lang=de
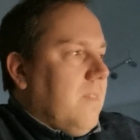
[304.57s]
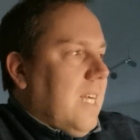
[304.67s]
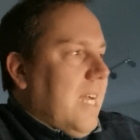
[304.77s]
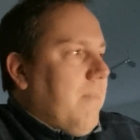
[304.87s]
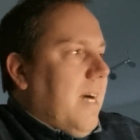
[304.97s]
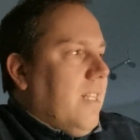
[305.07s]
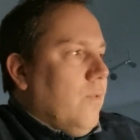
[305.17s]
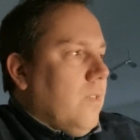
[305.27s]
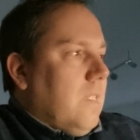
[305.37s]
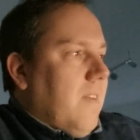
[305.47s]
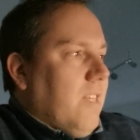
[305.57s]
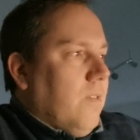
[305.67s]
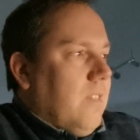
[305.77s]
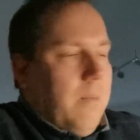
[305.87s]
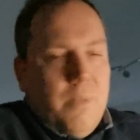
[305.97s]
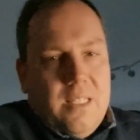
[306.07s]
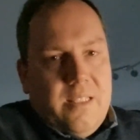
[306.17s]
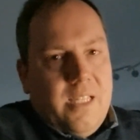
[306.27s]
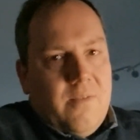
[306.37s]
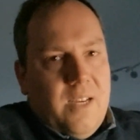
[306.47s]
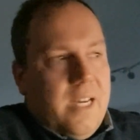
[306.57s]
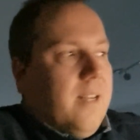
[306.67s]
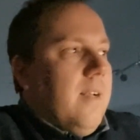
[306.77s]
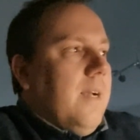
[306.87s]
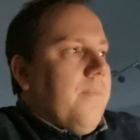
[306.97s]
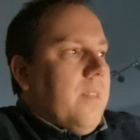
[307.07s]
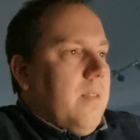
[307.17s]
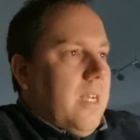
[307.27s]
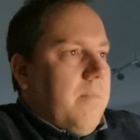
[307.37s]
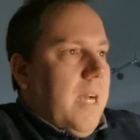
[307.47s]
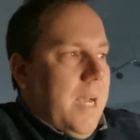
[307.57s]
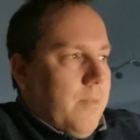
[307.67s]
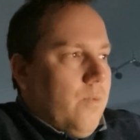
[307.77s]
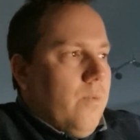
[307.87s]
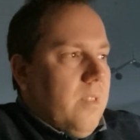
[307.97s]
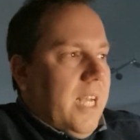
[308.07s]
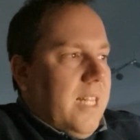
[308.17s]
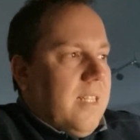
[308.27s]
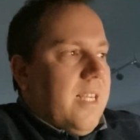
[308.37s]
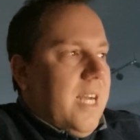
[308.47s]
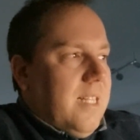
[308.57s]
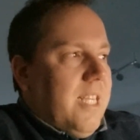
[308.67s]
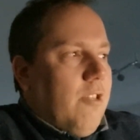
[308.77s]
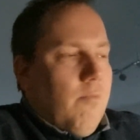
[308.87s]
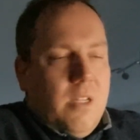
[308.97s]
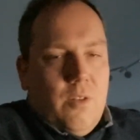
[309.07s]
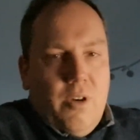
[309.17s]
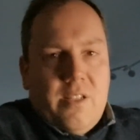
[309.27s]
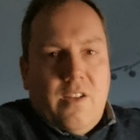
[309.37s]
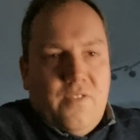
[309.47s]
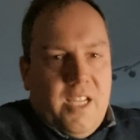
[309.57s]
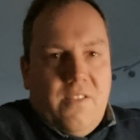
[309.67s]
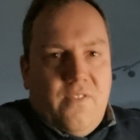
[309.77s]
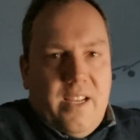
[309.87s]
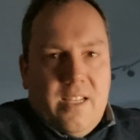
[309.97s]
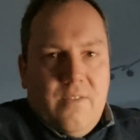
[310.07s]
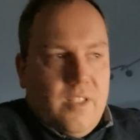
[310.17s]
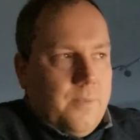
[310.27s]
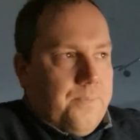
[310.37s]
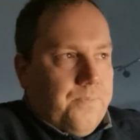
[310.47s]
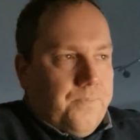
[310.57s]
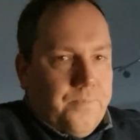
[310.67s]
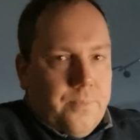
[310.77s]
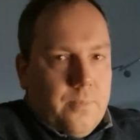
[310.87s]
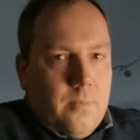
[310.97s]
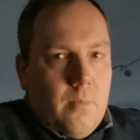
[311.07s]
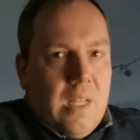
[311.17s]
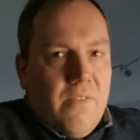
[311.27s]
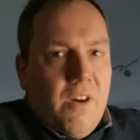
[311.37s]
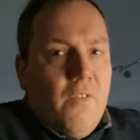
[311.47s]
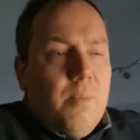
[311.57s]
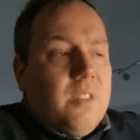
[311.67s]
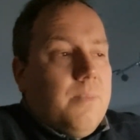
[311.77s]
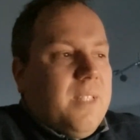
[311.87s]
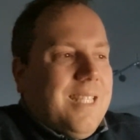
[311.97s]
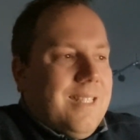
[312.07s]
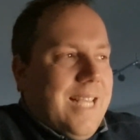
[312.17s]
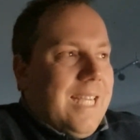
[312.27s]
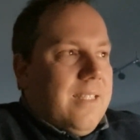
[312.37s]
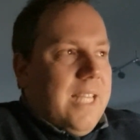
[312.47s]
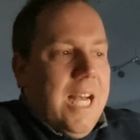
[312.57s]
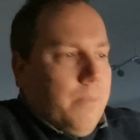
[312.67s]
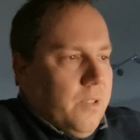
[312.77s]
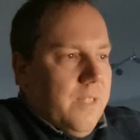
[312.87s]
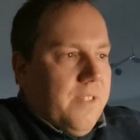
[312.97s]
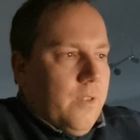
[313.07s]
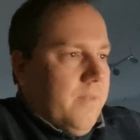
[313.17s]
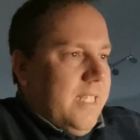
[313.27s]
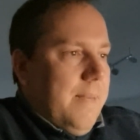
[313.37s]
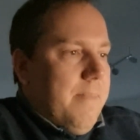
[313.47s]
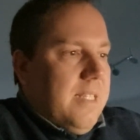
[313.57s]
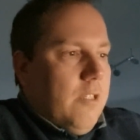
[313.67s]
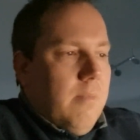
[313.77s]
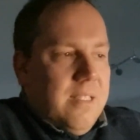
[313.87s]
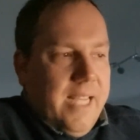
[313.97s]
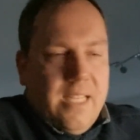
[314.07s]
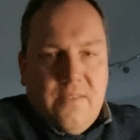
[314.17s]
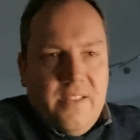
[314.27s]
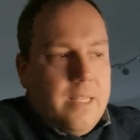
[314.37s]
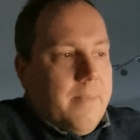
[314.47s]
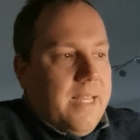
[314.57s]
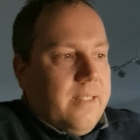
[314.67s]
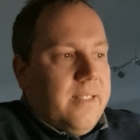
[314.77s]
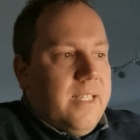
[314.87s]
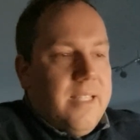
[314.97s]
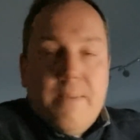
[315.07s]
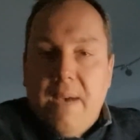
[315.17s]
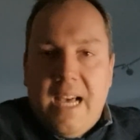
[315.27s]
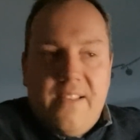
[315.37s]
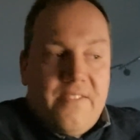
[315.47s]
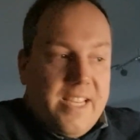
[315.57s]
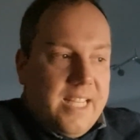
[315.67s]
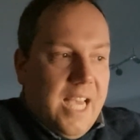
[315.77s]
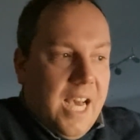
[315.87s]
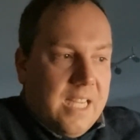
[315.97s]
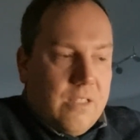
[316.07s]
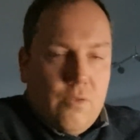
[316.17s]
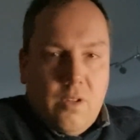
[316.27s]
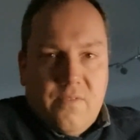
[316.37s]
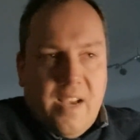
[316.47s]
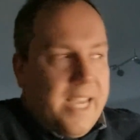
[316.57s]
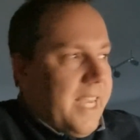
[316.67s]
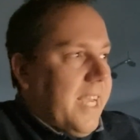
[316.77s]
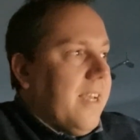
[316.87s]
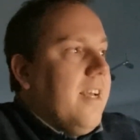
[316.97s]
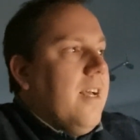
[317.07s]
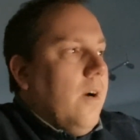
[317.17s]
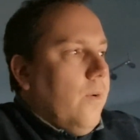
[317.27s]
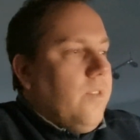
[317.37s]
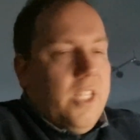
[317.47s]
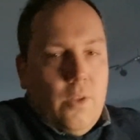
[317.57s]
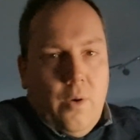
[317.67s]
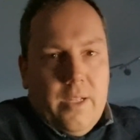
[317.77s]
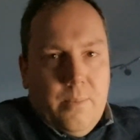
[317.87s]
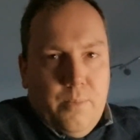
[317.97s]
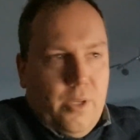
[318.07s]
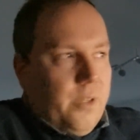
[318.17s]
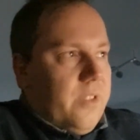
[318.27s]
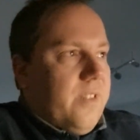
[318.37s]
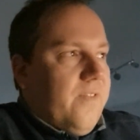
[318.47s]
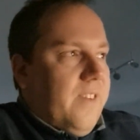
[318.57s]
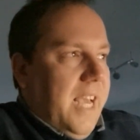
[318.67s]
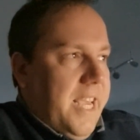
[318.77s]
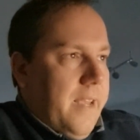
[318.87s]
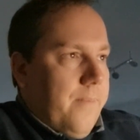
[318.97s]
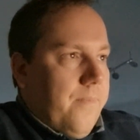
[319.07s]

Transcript: drei Male nur zweit- und drittplatziert war, bei einem guten Rennen kann hier die Nummer 9 auf jeden Fall gewinnen. V75 6 Kaltblutsdivision. Wir nehmen mit die Nummer 6 Philip S., die 7 Alfie, die 8 Don Viking und die 9 Björs Frey.